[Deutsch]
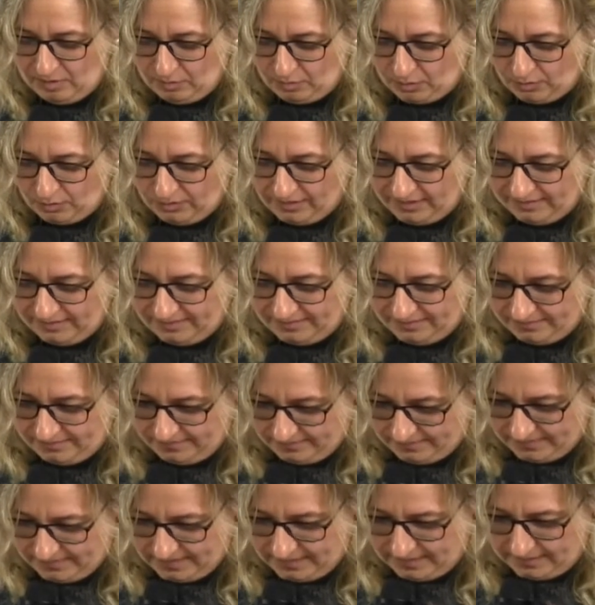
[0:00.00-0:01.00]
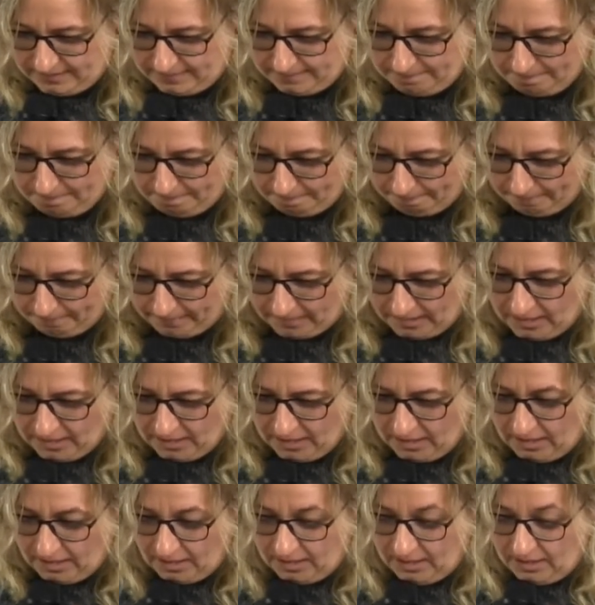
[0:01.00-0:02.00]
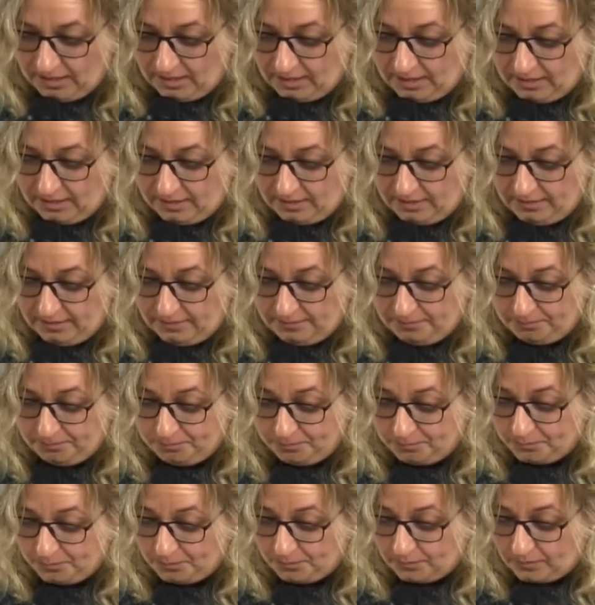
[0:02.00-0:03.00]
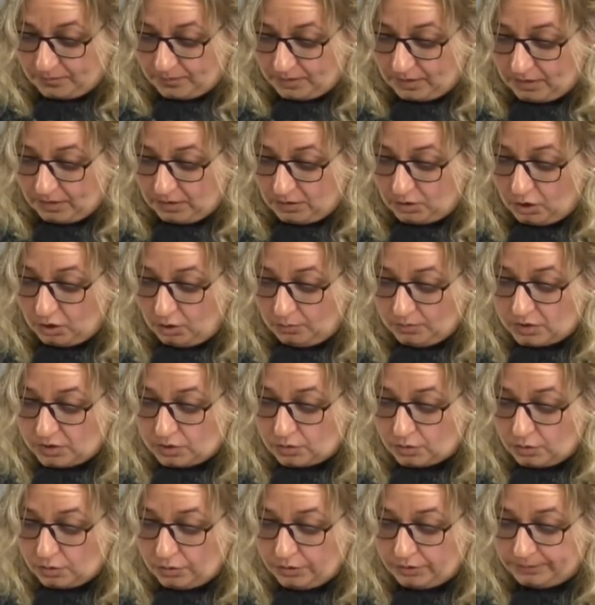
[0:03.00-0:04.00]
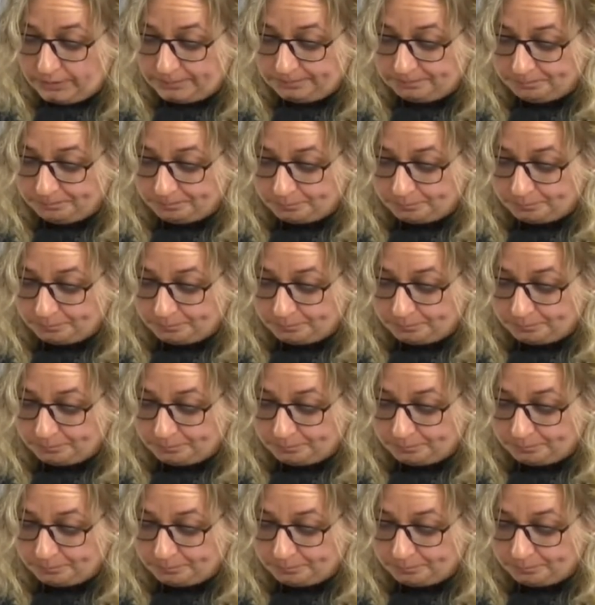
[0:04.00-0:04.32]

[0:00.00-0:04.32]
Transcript: mehr Bruder, der da, ähm, kommt zurück,